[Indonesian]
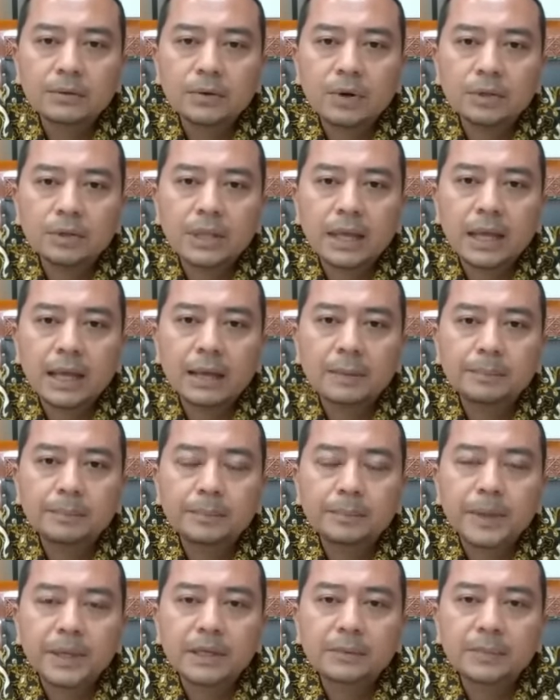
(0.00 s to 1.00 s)
kuota
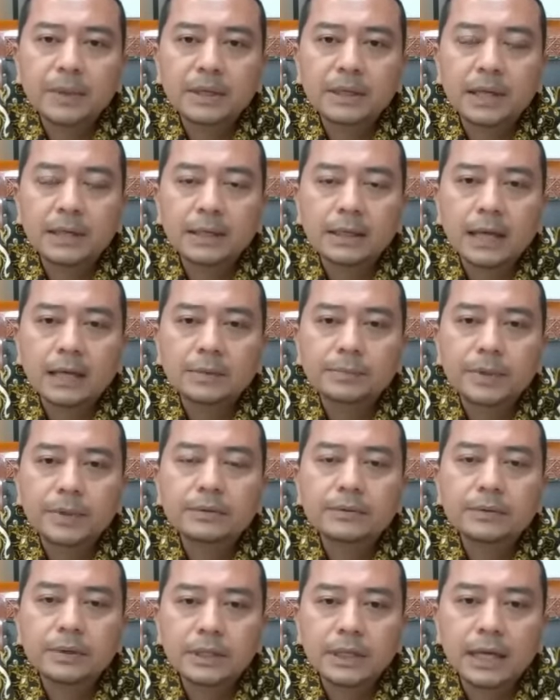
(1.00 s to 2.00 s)
PIP dan
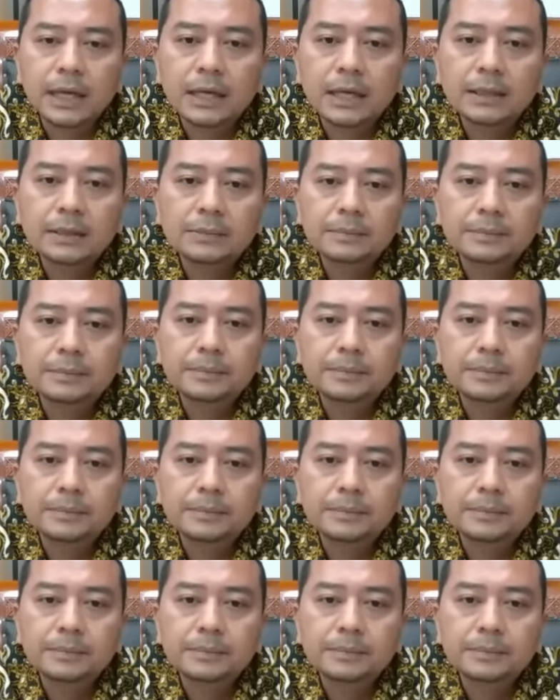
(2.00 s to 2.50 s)
KIP kuliah